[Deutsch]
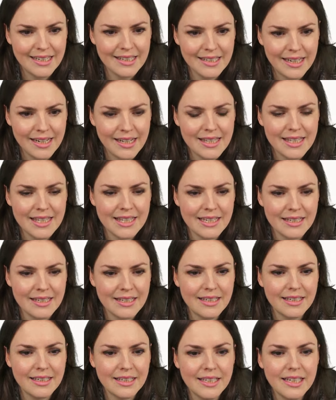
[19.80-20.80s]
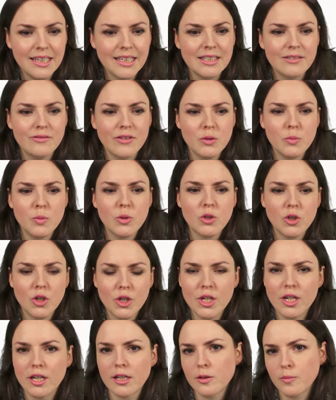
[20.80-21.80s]
ich jetzt, dass ich hier was
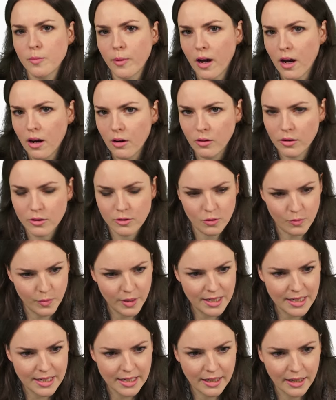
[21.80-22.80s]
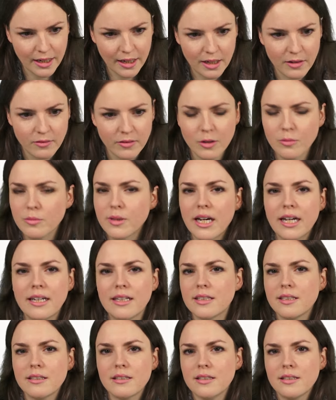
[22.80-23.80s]
Besonderes brauche zum Integrieren? Warum kann
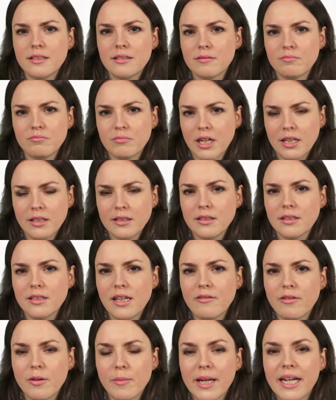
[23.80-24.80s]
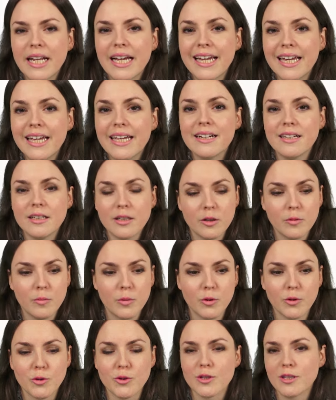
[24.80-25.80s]
ich nicht, kann ich nicht einfach meine Regeln
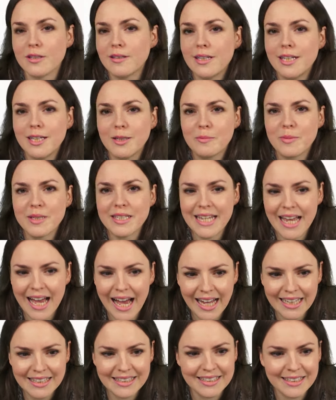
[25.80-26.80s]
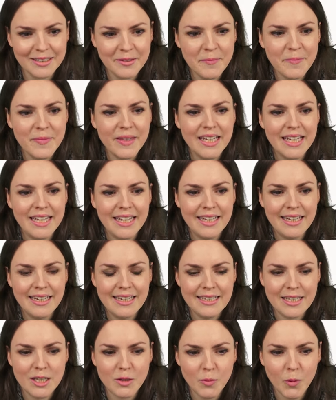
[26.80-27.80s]
benutzen, die ich bisher hatte?
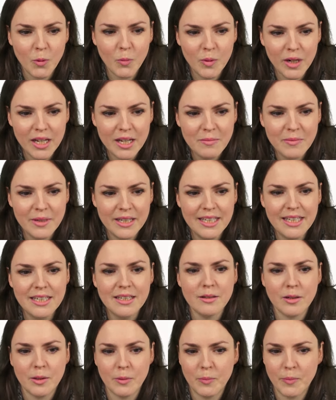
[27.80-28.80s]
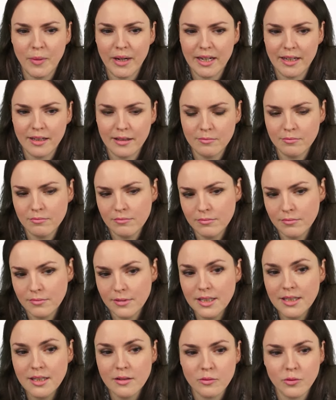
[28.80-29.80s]
Das Problem hier bei
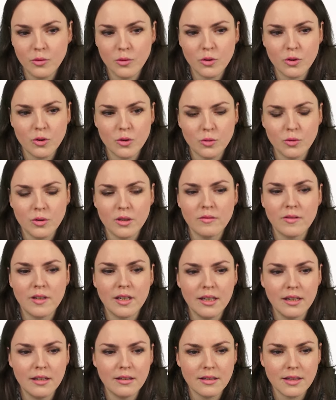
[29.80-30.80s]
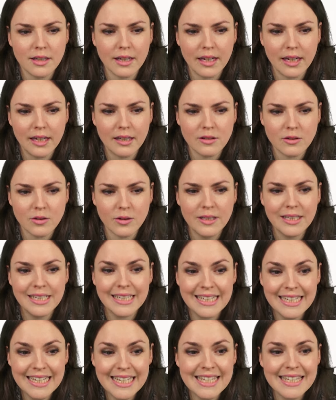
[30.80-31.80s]
dieser Funktion, die wir hier integrieren sollen,
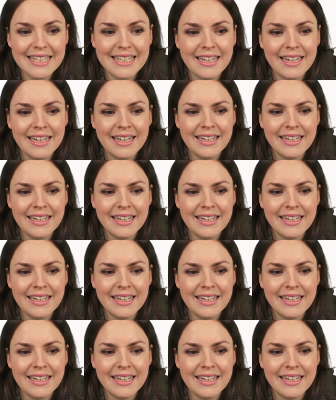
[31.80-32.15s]
ist,